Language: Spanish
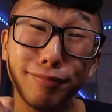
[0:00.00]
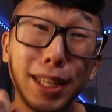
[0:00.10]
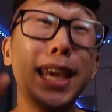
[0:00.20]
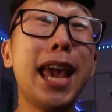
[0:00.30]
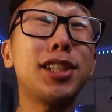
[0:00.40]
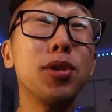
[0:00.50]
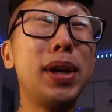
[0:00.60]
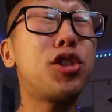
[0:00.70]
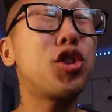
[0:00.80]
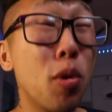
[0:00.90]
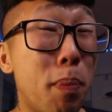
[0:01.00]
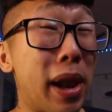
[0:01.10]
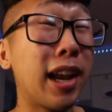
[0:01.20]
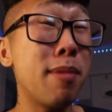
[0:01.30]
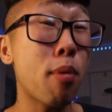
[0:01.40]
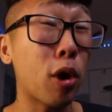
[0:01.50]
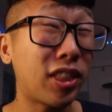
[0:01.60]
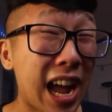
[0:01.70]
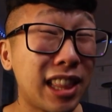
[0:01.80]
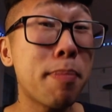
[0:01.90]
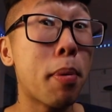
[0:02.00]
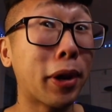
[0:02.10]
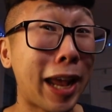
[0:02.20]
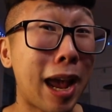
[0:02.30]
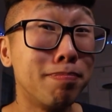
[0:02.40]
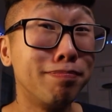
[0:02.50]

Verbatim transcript: Y eso es súper importante porque